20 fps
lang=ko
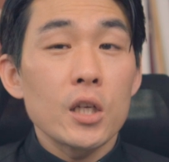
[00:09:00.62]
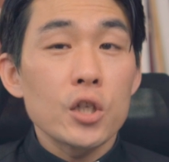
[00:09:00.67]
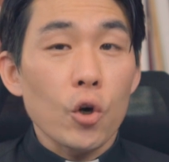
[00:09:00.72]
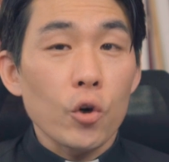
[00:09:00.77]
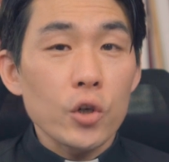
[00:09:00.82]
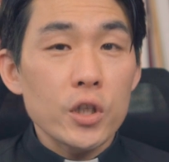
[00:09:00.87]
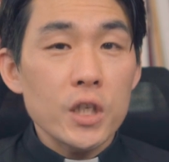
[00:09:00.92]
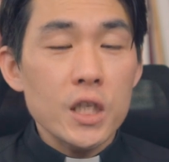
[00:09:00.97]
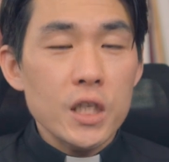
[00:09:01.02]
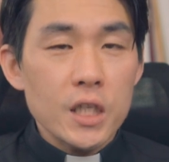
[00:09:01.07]

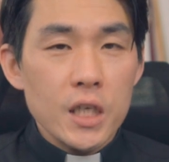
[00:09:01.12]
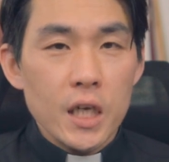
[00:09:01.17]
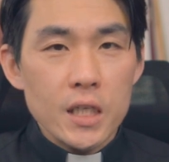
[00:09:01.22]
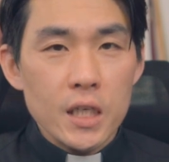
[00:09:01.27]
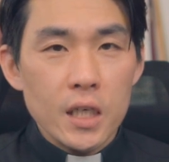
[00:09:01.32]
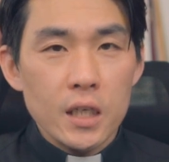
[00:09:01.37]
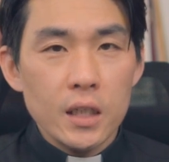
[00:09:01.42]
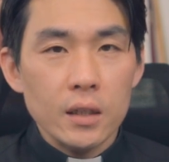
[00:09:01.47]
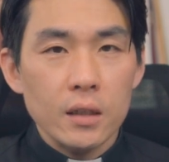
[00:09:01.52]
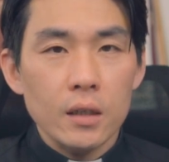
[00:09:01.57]

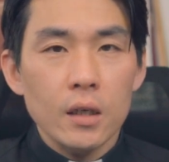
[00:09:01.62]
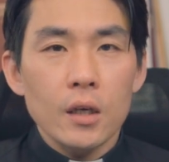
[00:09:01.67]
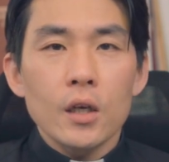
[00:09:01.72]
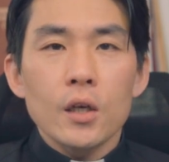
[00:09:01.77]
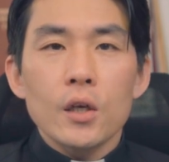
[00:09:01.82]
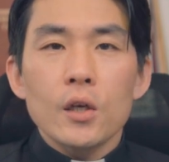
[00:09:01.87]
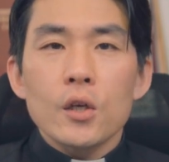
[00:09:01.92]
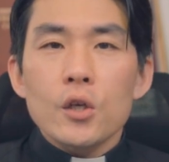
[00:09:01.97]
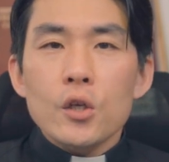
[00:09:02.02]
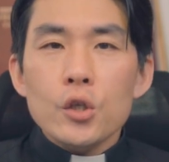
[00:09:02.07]
정치체제는
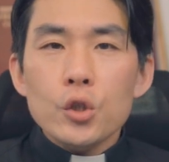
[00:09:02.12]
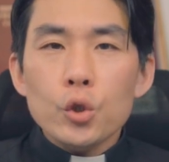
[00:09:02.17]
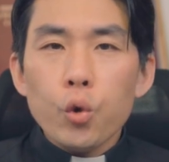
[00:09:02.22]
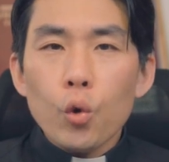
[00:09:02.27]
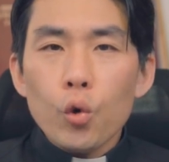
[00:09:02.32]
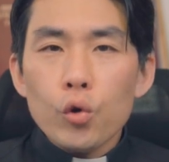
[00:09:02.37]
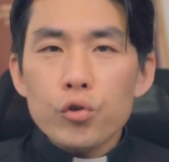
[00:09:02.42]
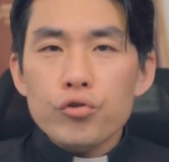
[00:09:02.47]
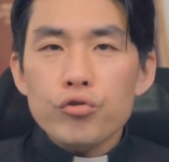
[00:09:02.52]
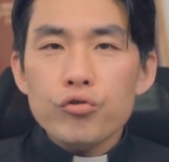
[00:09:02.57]

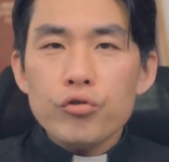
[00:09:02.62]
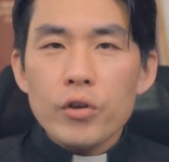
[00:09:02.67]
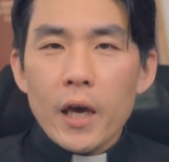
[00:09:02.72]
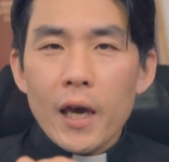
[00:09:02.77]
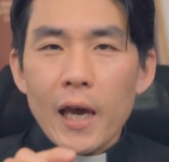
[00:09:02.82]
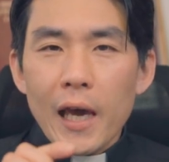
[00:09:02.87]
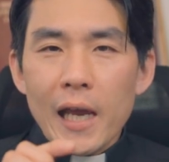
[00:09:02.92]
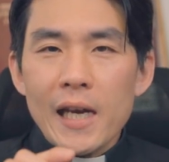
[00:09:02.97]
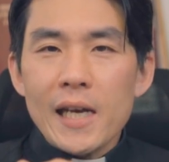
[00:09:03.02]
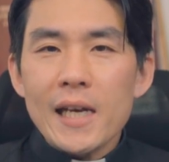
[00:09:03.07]

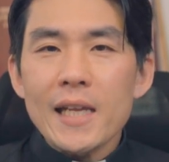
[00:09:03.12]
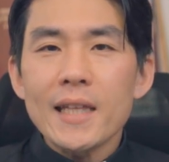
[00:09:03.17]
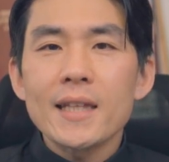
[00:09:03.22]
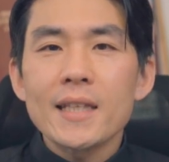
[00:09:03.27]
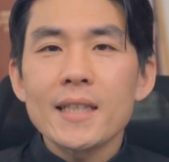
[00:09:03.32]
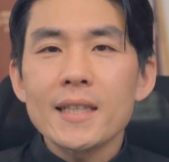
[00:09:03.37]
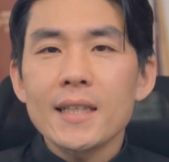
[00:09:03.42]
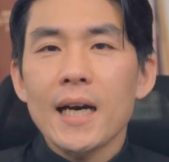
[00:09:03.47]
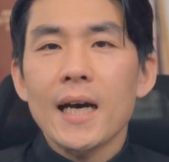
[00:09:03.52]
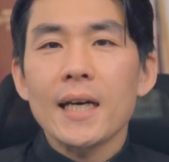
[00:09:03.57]
소수의
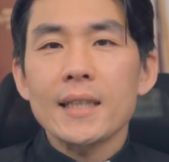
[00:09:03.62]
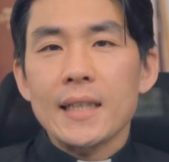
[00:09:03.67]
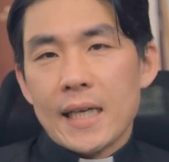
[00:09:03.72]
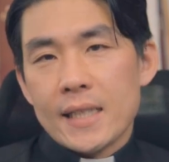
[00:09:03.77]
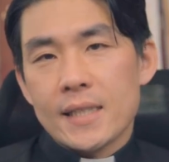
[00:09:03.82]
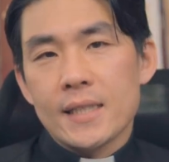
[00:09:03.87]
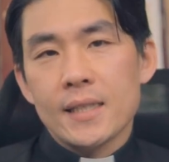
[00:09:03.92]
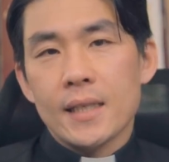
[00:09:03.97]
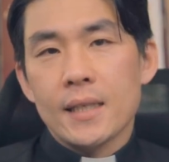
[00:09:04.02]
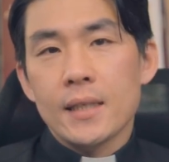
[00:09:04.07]
엘리트가
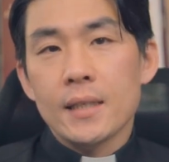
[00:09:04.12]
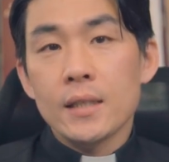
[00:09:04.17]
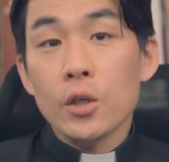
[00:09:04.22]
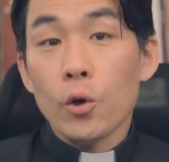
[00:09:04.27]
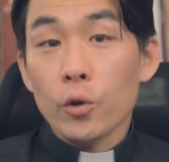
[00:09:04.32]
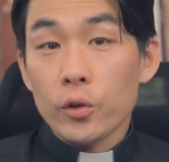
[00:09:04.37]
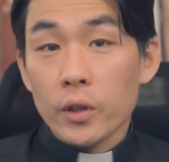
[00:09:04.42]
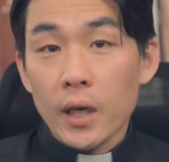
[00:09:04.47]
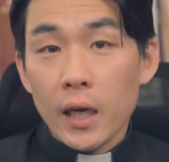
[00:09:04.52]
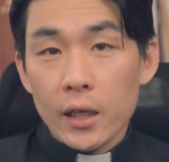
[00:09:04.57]
다스리는
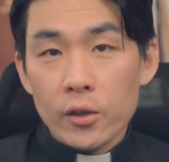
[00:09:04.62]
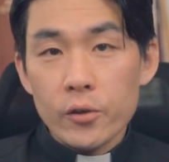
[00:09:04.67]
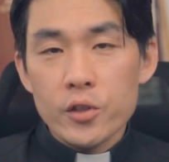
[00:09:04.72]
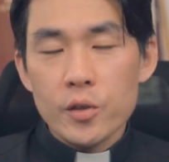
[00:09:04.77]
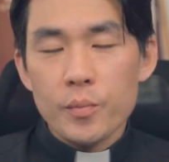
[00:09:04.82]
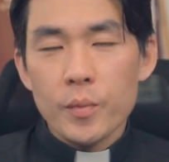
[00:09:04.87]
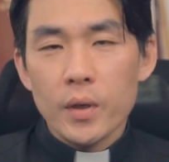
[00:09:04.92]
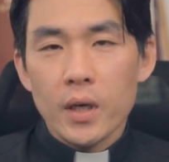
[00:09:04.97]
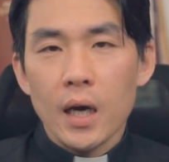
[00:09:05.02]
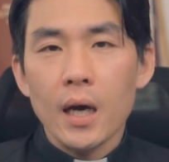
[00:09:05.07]
형태
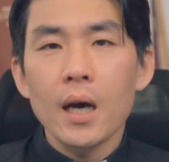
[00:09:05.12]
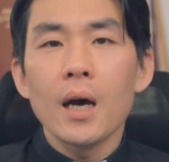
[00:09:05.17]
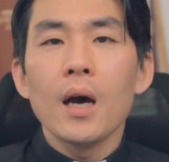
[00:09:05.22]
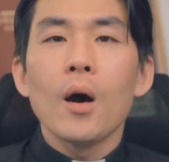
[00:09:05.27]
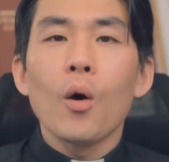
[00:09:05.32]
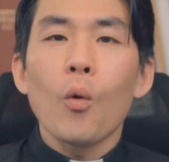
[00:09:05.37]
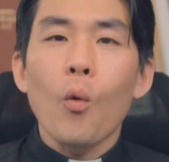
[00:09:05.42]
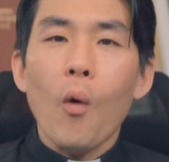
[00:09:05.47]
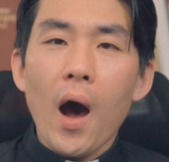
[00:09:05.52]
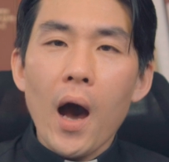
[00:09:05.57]
아니었습니까?
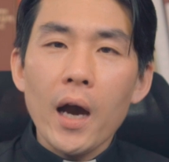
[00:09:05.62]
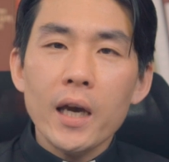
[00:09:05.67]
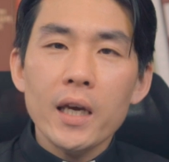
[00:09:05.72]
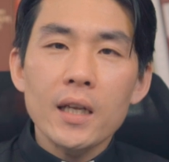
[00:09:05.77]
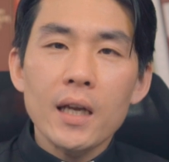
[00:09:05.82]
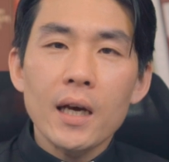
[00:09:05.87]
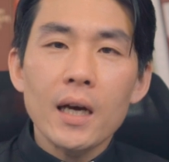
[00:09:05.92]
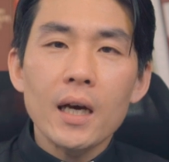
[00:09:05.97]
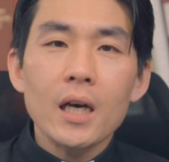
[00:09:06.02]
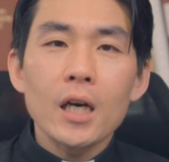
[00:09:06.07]

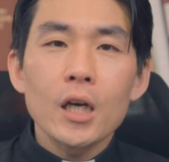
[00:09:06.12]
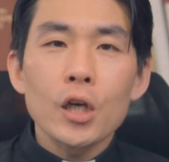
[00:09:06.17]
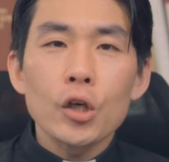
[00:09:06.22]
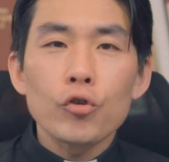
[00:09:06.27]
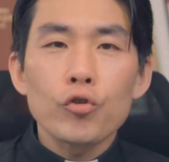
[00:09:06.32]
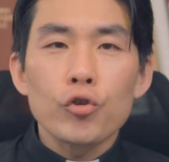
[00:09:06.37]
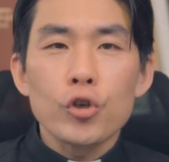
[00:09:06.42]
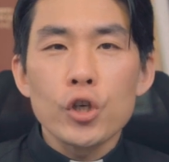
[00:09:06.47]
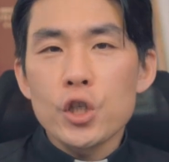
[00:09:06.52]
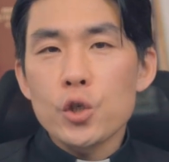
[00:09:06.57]
왕이나
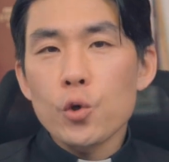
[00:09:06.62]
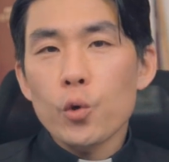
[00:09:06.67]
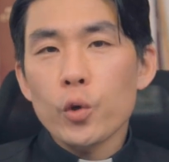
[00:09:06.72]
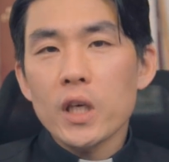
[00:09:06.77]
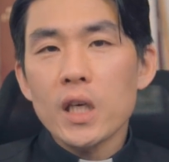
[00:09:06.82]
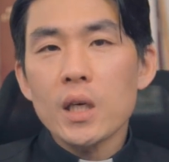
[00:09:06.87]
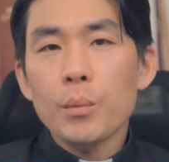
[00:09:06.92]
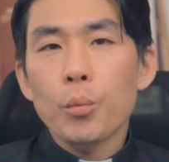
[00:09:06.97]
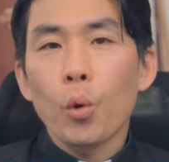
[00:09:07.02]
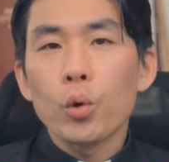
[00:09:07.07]

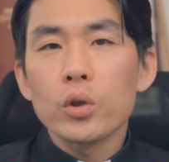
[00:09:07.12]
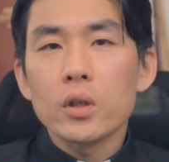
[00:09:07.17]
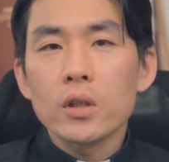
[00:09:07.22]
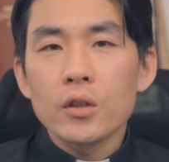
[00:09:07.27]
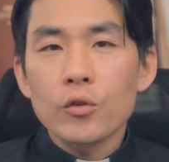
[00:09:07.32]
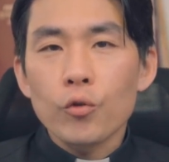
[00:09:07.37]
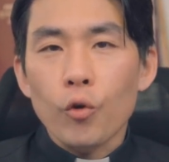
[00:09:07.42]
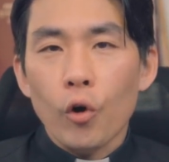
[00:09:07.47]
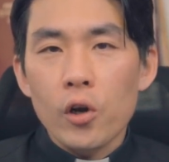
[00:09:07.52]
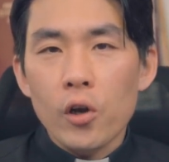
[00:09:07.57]
귀족이
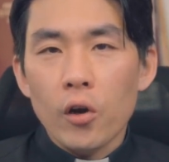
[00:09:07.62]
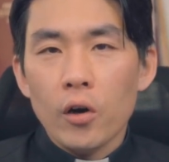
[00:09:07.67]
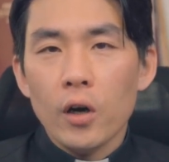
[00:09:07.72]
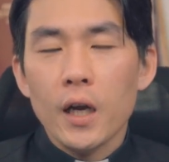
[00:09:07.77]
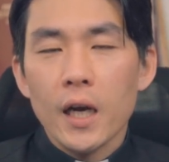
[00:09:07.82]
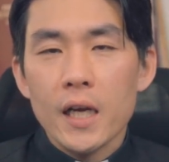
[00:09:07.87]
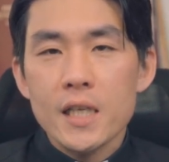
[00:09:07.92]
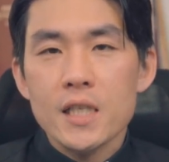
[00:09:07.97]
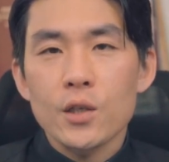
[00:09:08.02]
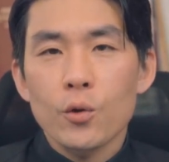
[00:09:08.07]
모든 권력을
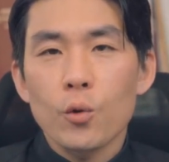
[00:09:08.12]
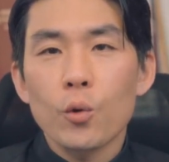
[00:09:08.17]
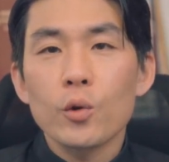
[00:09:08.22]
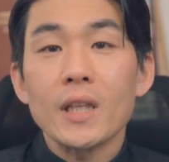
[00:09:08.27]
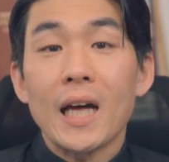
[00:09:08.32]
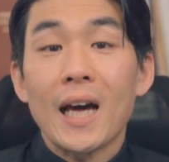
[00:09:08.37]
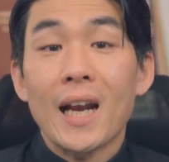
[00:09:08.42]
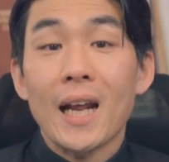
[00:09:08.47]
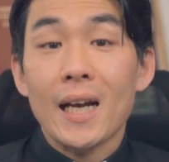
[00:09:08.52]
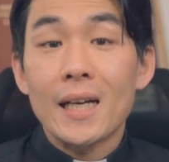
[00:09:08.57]
가지고
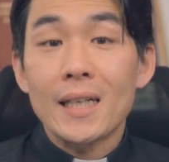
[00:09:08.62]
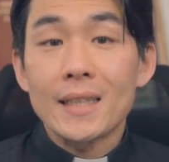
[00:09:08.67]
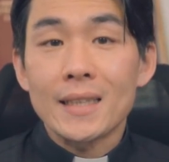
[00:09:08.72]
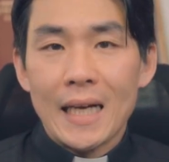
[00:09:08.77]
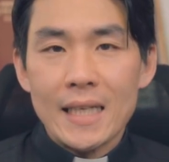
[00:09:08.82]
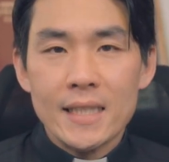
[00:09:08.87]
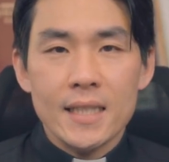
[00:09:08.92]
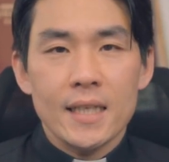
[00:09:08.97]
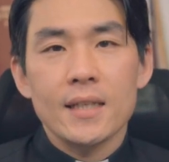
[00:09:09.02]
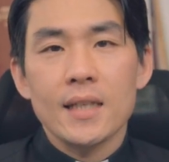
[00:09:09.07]
나라를
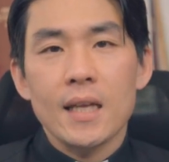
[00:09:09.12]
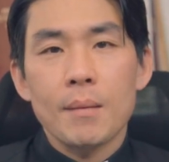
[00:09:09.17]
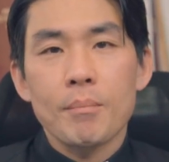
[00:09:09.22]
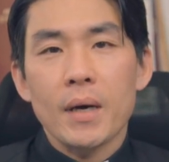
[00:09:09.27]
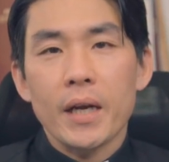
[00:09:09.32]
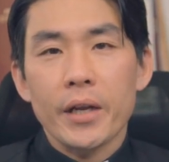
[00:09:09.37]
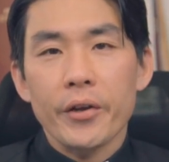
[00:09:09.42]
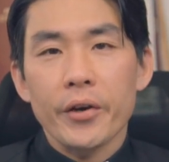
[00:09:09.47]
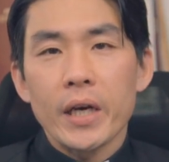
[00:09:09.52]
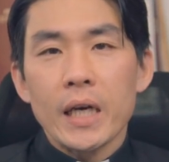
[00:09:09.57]
다스린단
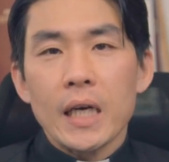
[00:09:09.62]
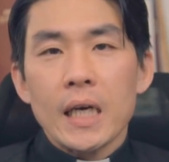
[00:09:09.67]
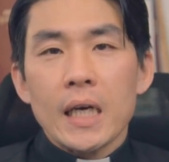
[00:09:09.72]
말이에요.